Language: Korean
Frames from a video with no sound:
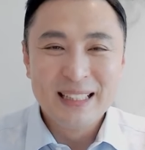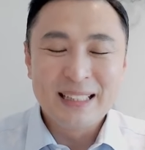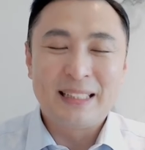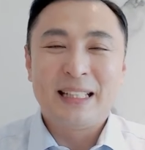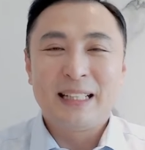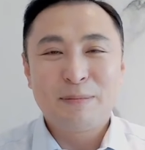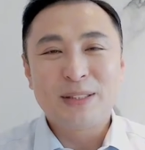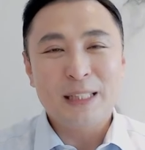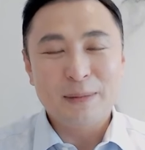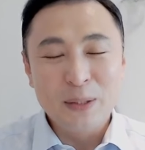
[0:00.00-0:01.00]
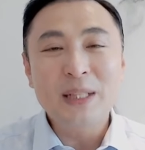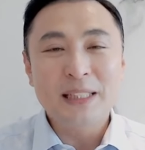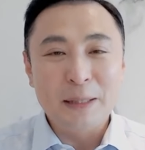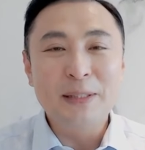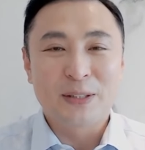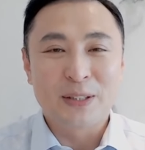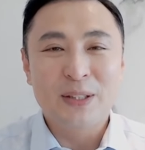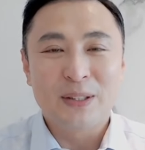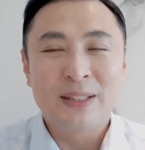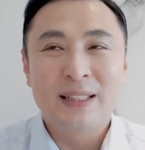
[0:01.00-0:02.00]
그때 막 참 그런 게 재밌었죠.
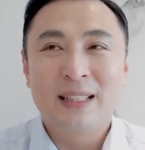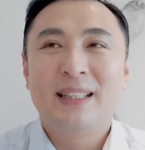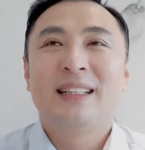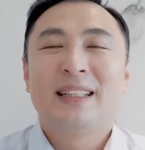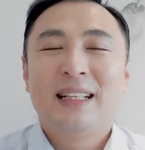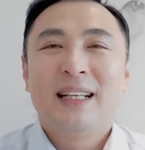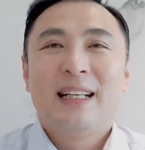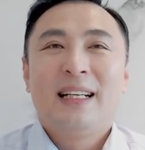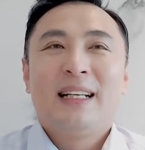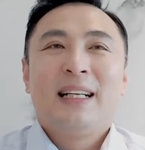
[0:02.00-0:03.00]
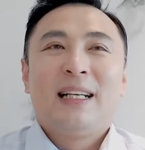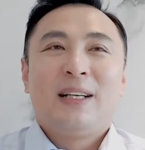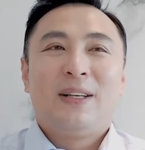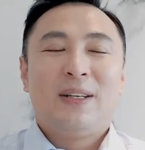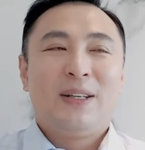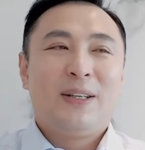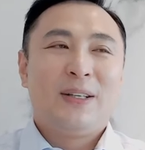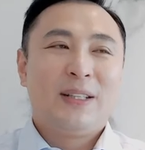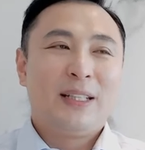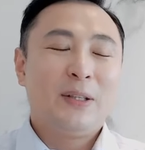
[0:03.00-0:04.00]
예. 어,
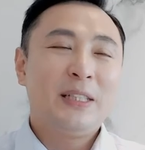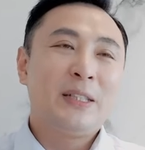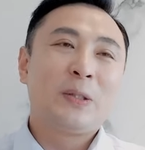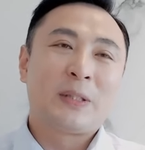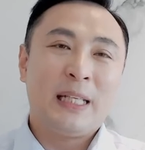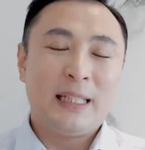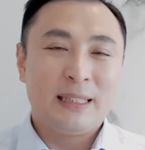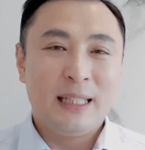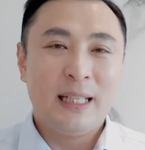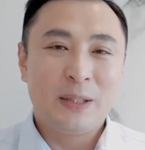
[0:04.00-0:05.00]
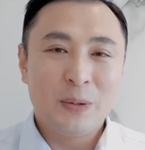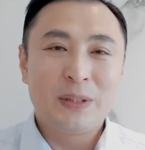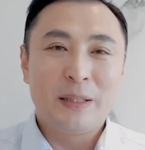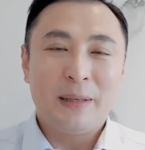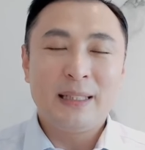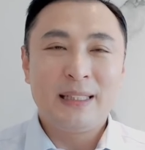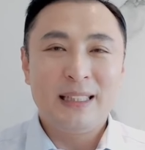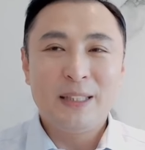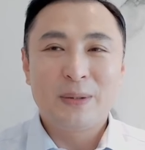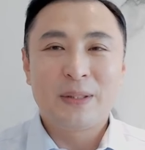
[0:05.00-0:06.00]
현실은 그렇지 않은데 또 이제
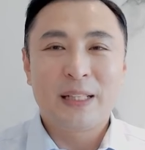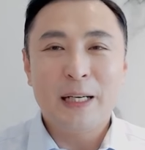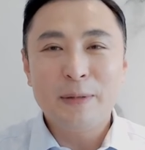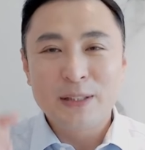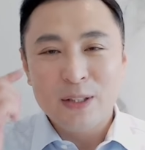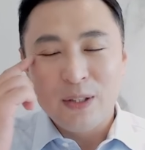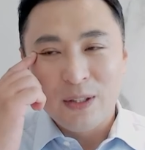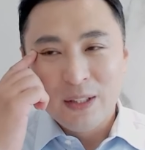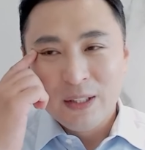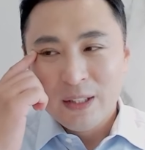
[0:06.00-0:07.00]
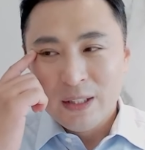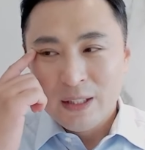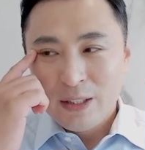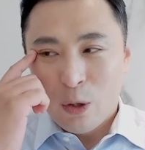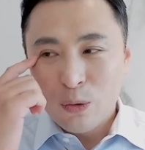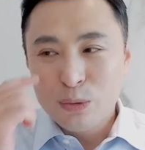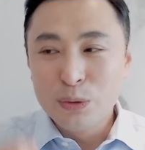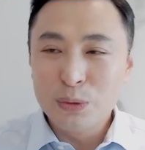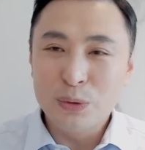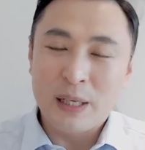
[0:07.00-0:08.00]
많이 또 그렇게 하면서
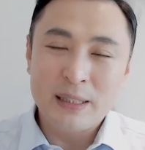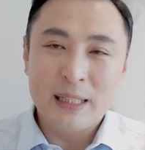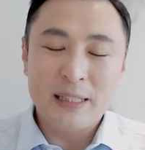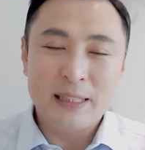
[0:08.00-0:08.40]
역으로 굉장히